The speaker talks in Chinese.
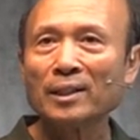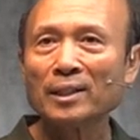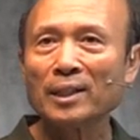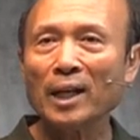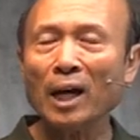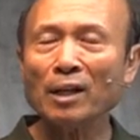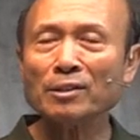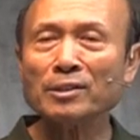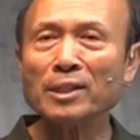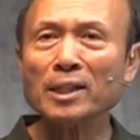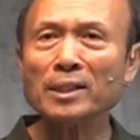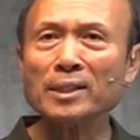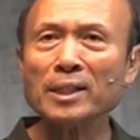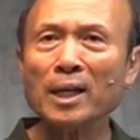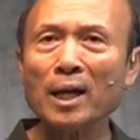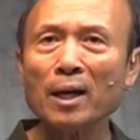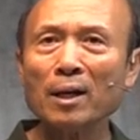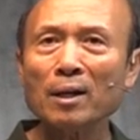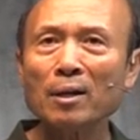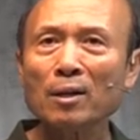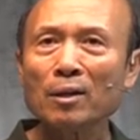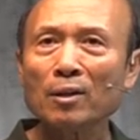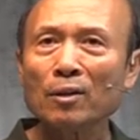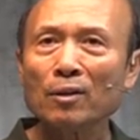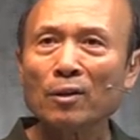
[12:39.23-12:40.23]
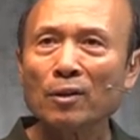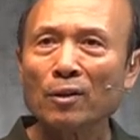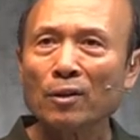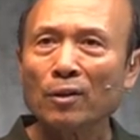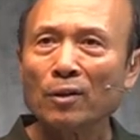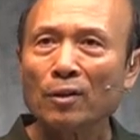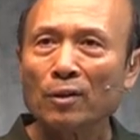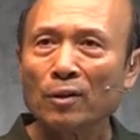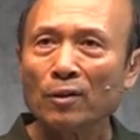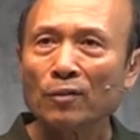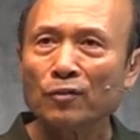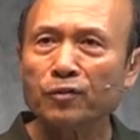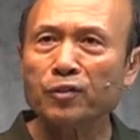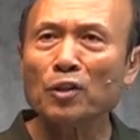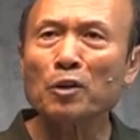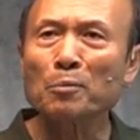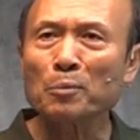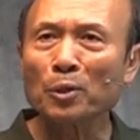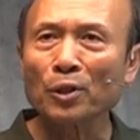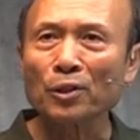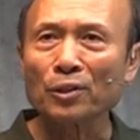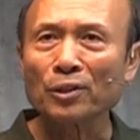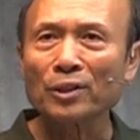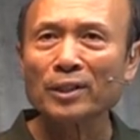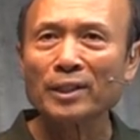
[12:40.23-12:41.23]
然后这些父
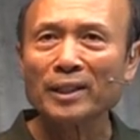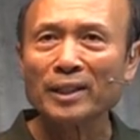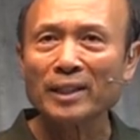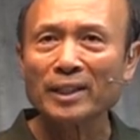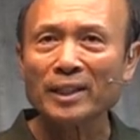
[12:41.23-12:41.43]
母